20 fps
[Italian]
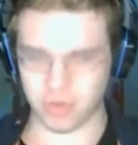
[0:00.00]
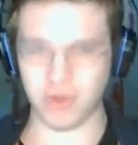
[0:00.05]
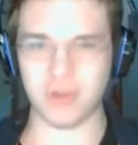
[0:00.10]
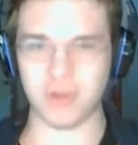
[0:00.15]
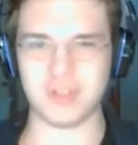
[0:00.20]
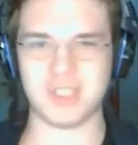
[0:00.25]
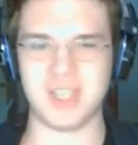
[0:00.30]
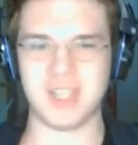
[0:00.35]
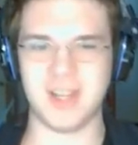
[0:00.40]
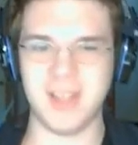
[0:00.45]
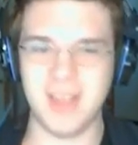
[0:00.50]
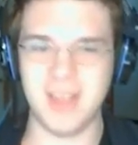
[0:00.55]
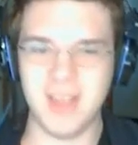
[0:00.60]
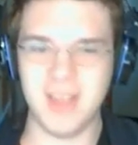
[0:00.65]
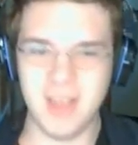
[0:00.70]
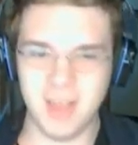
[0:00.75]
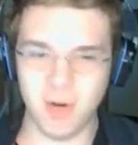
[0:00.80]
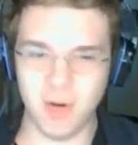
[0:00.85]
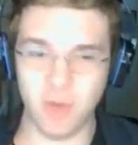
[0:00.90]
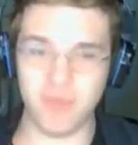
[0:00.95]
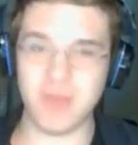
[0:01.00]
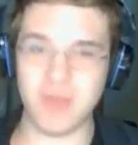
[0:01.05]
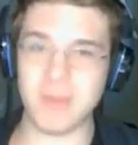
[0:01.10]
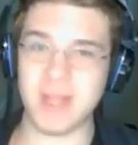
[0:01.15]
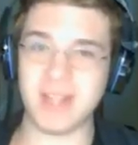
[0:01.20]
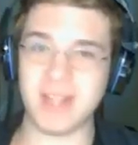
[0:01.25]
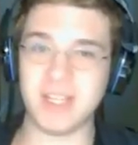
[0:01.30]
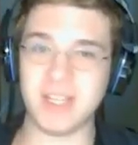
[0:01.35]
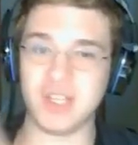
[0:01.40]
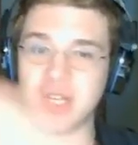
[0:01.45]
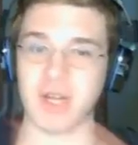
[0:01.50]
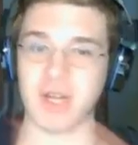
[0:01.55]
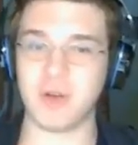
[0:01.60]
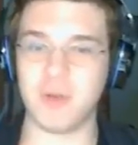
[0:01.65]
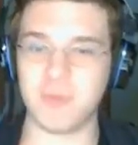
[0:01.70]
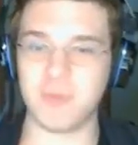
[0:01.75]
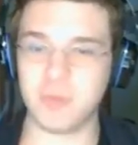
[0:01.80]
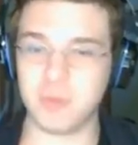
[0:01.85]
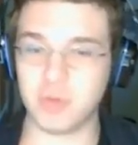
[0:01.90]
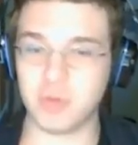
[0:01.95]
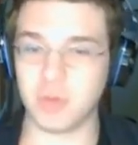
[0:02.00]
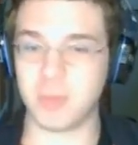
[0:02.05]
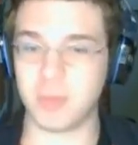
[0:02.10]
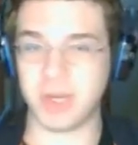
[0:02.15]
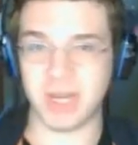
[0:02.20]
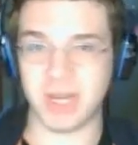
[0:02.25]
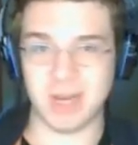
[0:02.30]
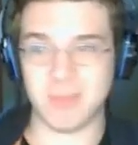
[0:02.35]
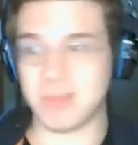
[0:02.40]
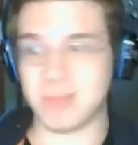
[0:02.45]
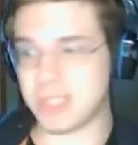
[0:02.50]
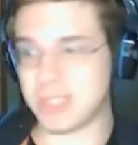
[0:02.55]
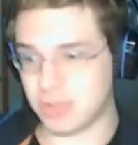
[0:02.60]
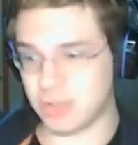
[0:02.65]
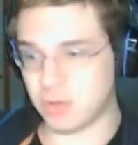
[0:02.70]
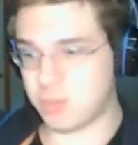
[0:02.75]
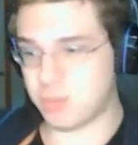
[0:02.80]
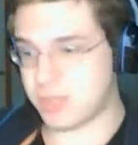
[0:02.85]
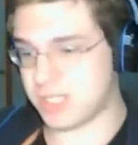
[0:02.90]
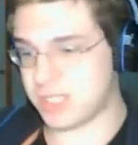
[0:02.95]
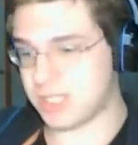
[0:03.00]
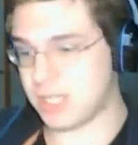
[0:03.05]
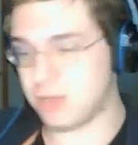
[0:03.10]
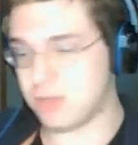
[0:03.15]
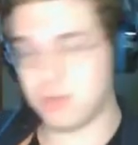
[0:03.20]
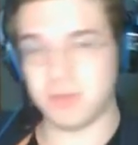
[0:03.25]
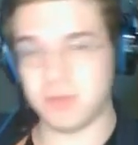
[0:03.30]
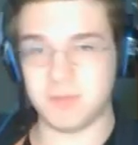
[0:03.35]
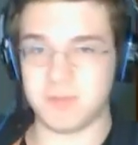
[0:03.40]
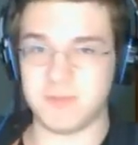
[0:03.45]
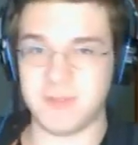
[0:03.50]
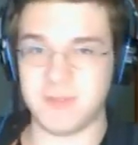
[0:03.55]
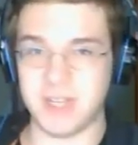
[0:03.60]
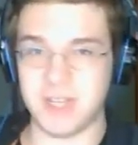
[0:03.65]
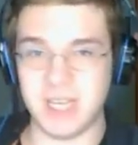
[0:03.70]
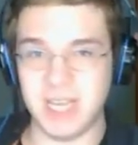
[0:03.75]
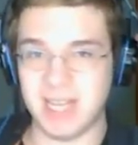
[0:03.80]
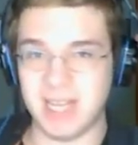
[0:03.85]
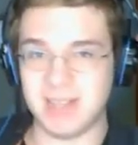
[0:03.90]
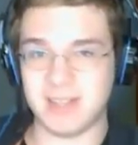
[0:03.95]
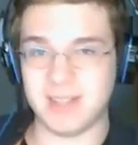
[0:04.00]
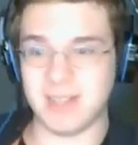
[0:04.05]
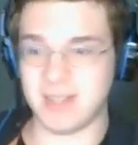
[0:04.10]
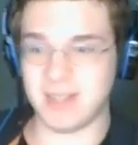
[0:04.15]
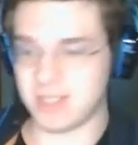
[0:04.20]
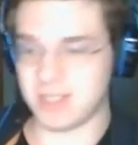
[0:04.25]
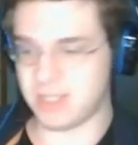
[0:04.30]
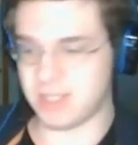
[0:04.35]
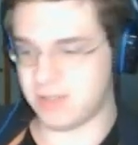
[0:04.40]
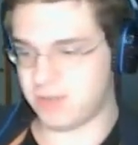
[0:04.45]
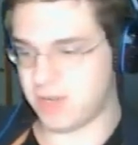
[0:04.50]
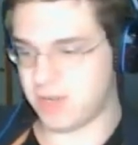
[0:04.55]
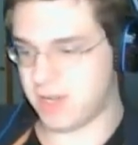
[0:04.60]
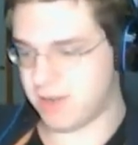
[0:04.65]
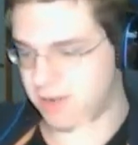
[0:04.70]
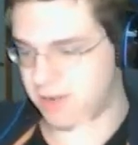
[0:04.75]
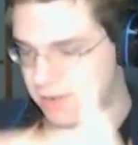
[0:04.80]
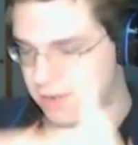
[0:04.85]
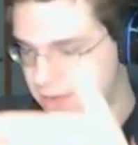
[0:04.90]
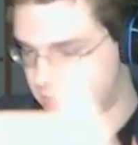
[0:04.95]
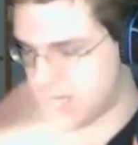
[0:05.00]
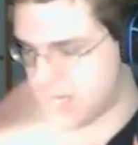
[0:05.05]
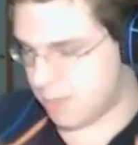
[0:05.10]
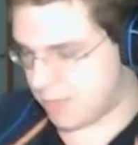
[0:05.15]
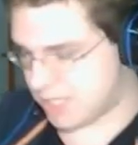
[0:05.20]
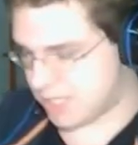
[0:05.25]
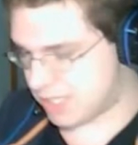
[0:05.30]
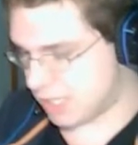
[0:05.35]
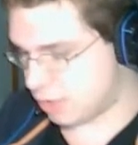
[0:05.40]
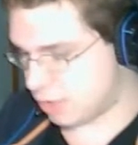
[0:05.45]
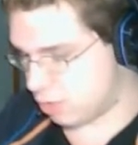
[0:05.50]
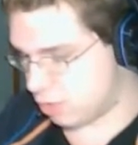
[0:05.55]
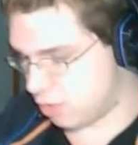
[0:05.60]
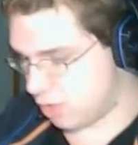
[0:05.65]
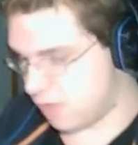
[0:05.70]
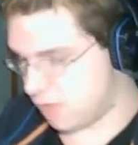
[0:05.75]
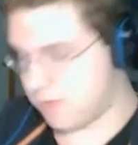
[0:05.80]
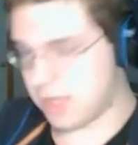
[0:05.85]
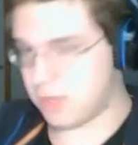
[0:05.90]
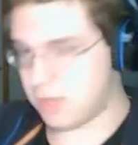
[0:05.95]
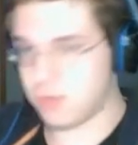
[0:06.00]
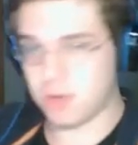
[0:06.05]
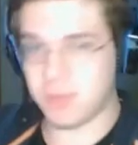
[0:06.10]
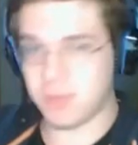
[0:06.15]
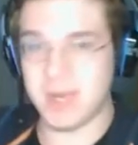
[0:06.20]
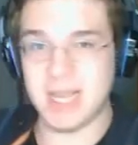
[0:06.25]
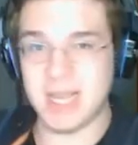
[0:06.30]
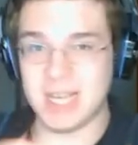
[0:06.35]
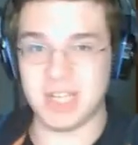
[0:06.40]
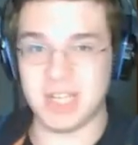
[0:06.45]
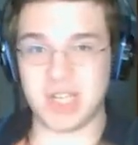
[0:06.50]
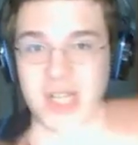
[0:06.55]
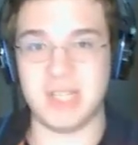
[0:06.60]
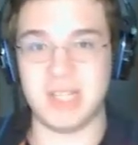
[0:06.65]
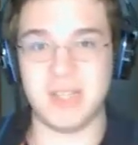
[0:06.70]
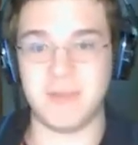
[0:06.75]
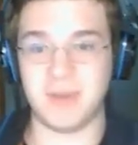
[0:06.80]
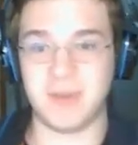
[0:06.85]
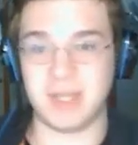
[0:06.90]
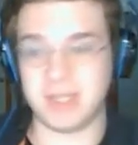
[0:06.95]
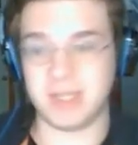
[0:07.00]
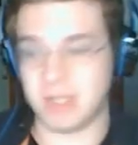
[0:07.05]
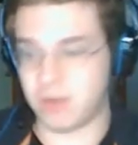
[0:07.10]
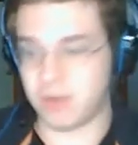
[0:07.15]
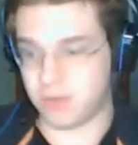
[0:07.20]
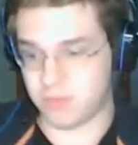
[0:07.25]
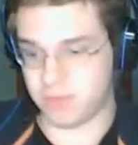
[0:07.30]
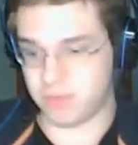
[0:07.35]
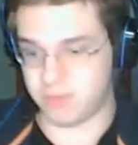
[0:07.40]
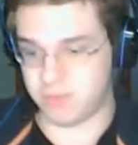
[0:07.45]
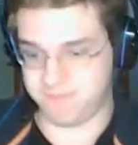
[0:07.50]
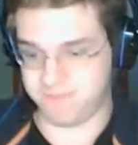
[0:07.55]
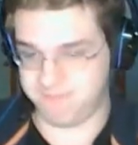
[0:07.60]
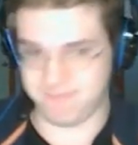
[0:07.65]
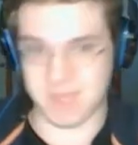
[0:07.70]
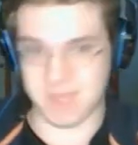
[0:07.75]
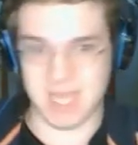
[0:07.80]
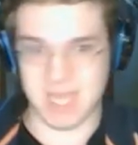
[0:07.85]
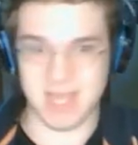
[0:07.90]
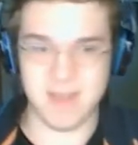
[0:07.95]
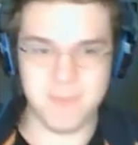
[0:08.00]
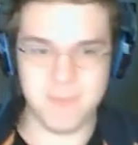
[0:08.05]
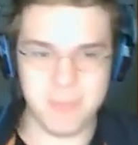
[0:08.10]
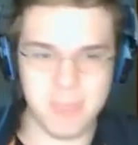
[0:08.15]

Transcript: cosa. Ovviamente scelgo il futuro perché il passato è passato, fa niente, anche se, cioè, se è passato lo rivedo, ormai la scelta è fatta, non è.